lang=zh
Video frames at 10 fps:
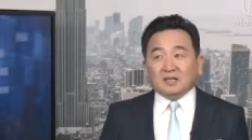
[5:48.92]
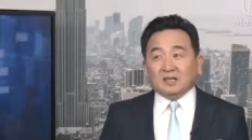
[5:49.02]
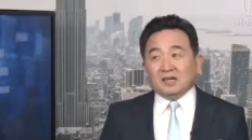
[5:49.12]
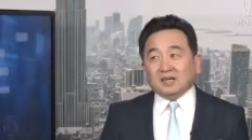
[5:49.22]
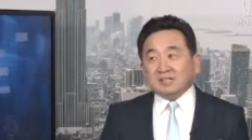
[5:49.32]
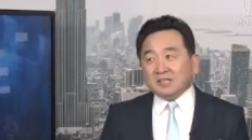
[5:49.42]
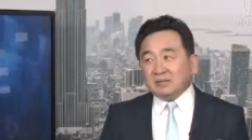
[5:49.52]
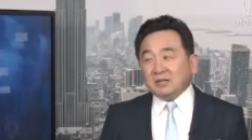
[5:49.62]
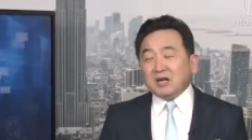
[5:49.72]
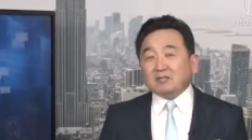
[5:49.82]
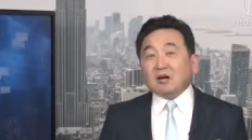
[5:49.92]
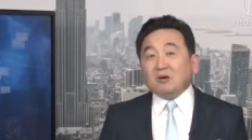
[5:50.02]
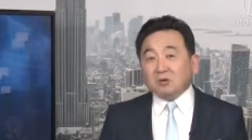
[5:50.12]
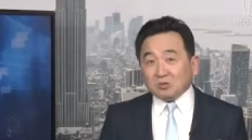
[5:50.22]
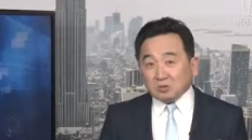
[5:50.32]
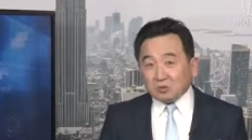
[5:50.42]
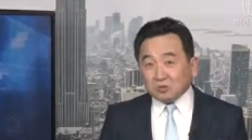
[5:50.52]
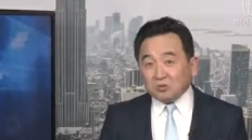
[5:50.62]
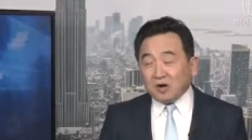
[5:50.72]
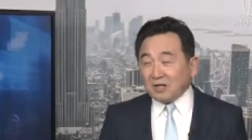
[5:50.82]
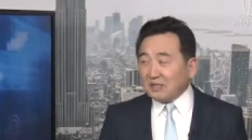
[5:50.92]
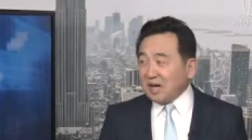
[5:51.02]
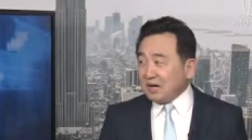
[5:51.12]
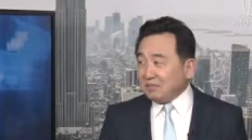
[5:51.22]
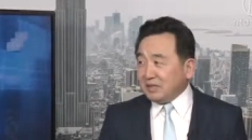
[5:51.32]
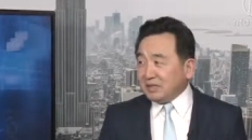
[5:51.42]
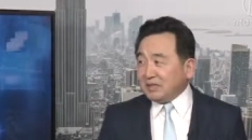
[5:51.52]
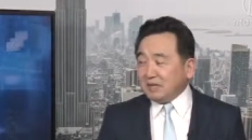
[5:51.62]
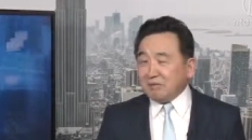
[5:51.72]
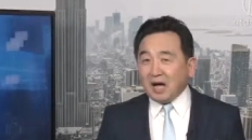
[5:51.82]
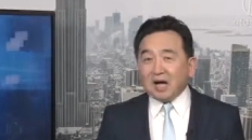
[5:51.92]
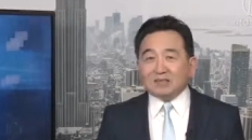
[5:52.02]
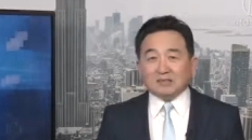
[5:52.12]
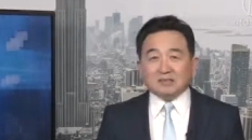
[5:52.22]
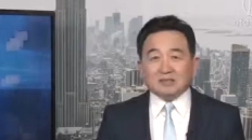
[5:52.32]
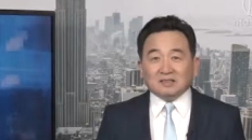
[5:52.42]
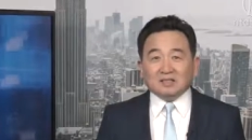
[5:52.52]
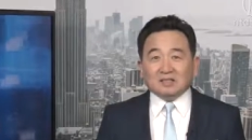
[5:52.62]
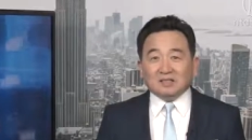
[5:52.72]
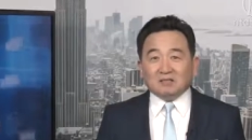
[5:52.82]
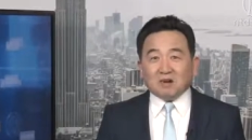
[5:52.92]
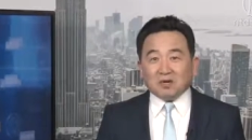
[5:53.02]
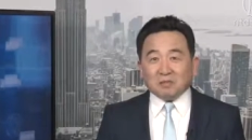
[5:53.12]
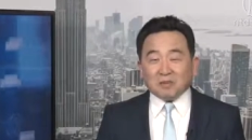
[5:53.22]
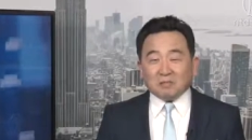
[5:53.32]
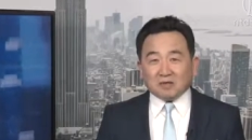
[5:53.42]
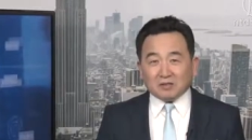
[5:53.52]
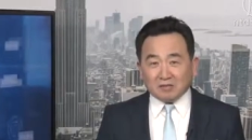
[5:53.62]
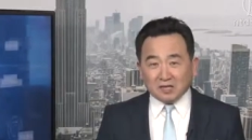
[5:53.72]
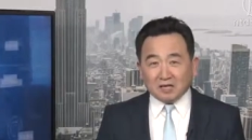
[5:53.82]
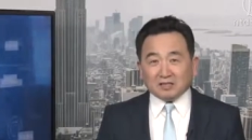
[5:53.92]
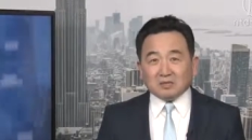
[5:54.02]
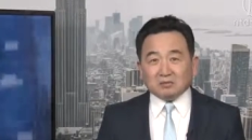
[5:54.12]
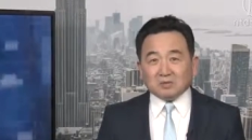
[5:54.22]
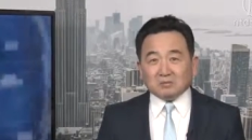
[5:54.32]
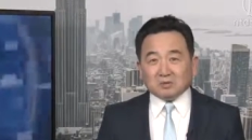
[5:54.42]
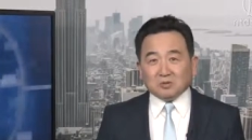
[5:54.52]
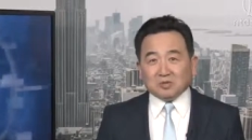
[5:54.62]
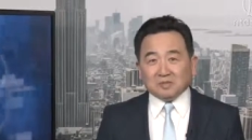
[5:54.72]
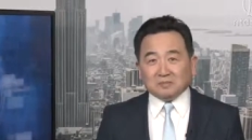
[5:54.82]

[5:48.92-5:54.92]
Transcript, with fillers: 呃，习近平要到欧洲出访，大概明天吧。网上有篇报道文章，题目这么说：